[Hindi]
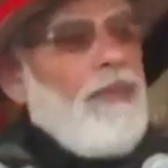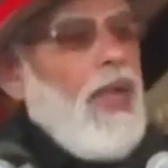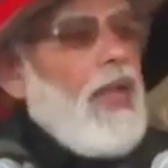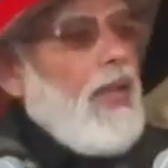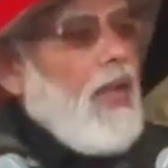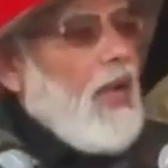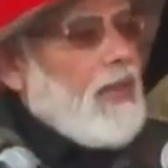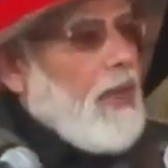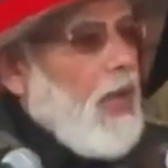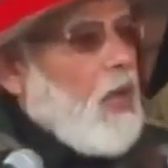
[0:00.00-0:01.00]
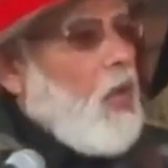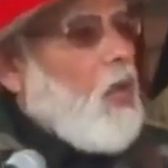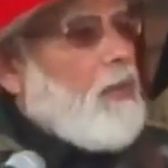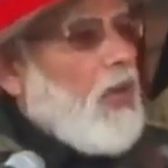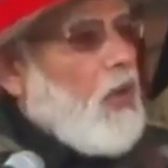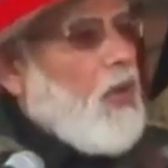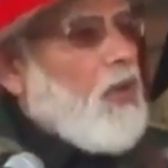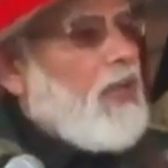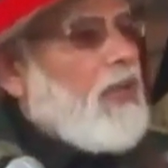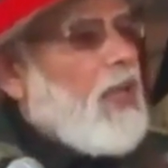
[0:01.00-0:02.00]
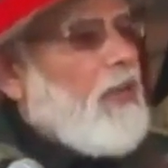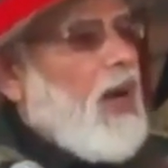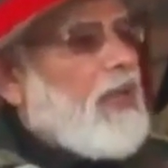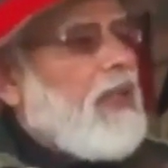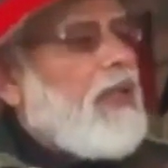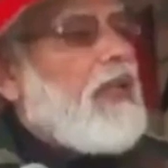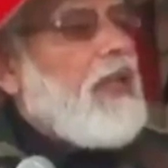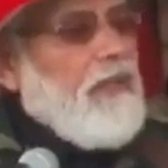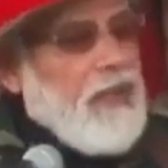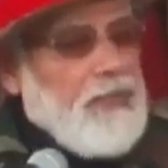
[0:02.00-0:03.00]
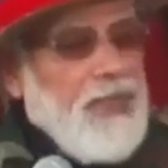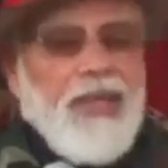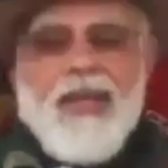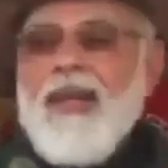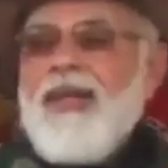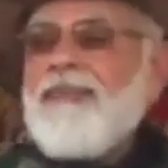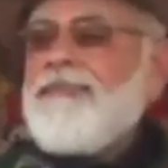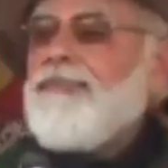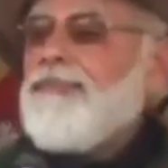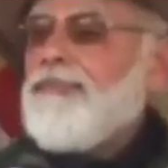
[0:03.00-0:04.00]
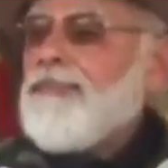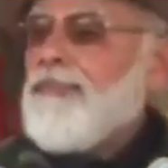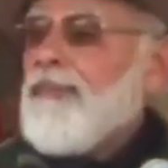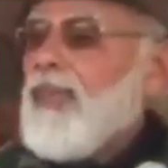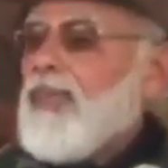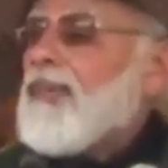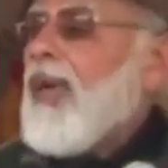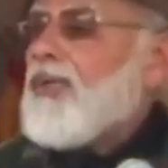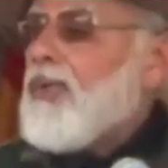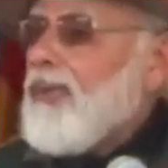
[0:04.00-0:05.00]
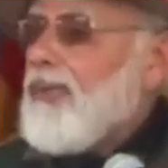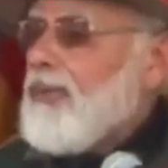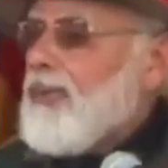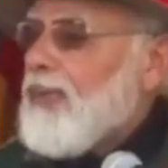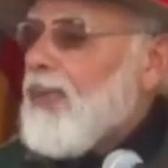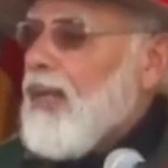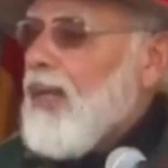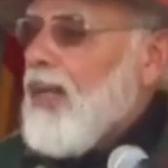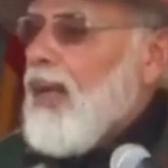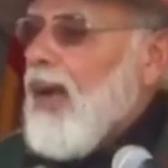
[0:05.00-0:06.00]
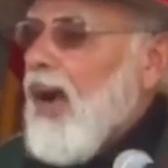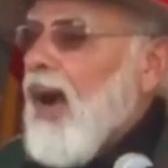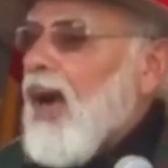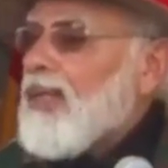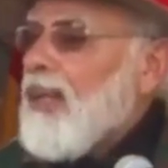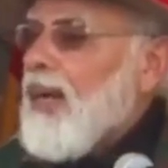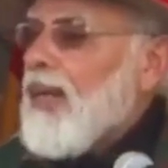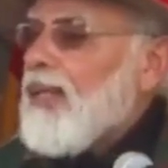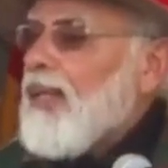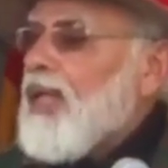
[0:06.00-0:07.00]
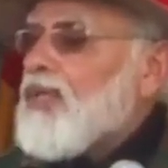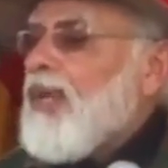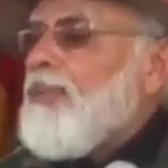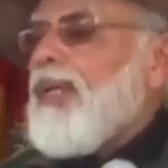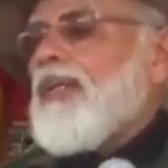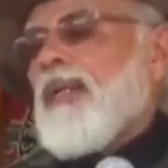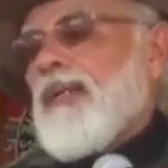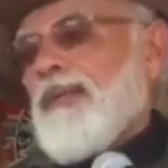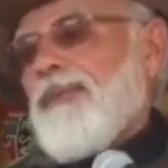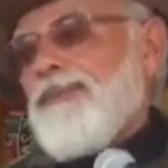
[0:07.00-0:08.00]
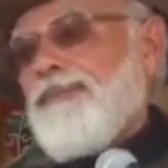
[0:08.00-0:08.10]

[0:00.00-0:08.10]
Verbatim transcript: नए नए हथियारों उपकरणों के निर्माण के लिए निवेश बढ़ेगा साथियों आज हमारे देश के भीतर